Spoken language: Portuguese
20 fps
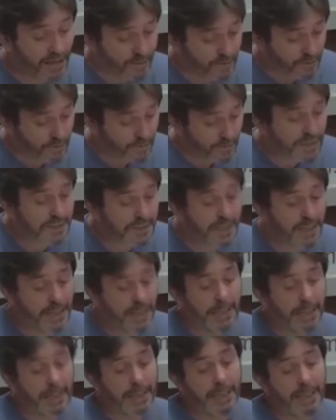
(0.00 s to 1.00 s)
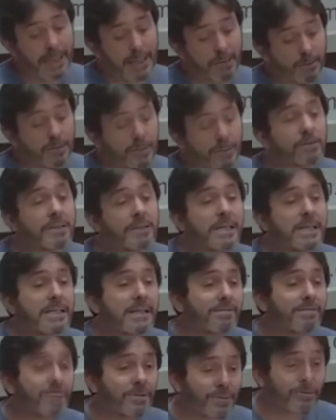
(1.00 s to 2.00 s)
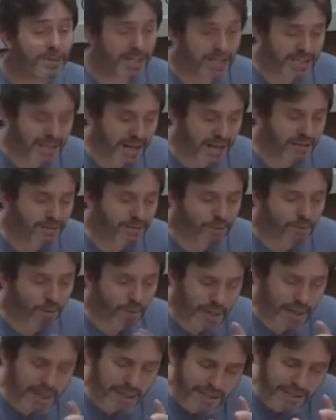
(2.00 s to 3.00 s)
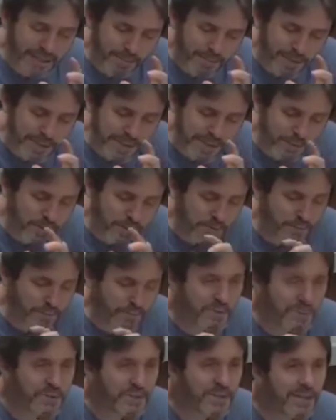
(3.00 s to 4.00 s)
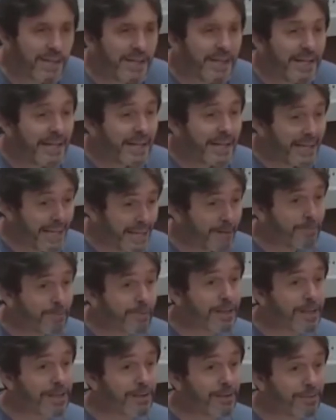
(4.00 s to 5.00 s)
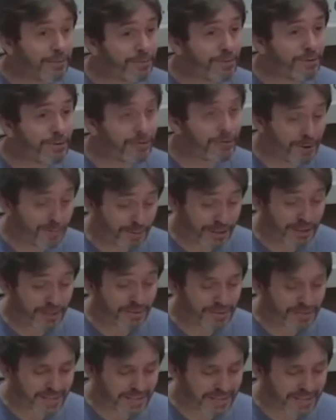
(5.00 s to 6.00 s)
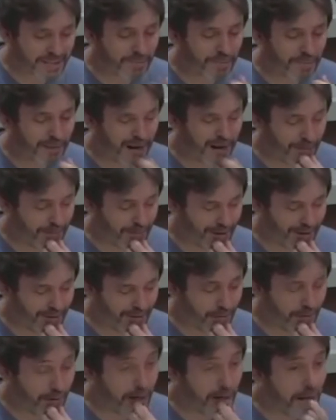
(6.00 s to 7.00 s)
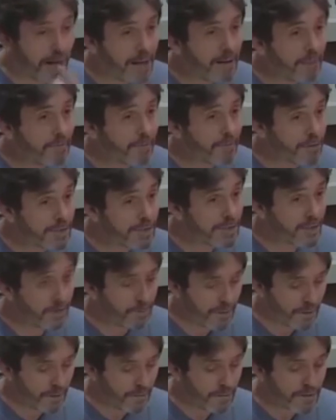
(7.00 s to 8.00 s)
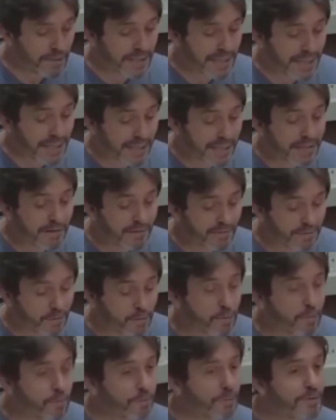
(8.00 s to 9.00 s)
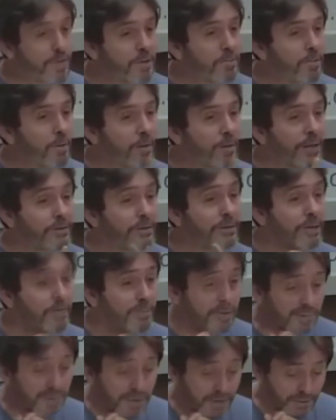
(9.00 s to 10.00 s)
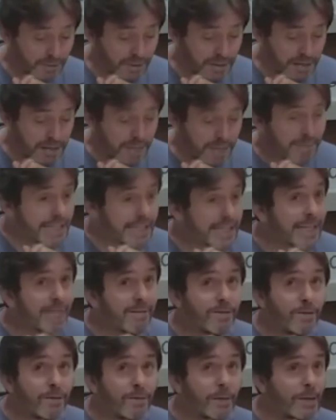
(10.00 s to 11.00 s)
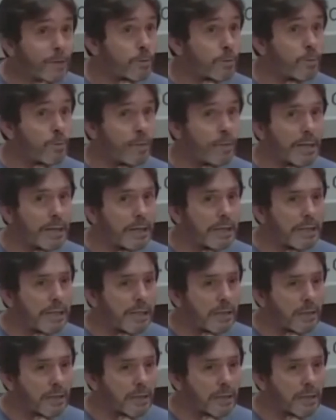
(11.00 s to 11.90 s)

as suas, é, os seus desafios internos, como aquela depressão que murcha, e aí por que não florir, por que não trazer para fora? Vou dizer uma coisa, ele que falou, encontrei meu lado deprimido, mas ele viu a lua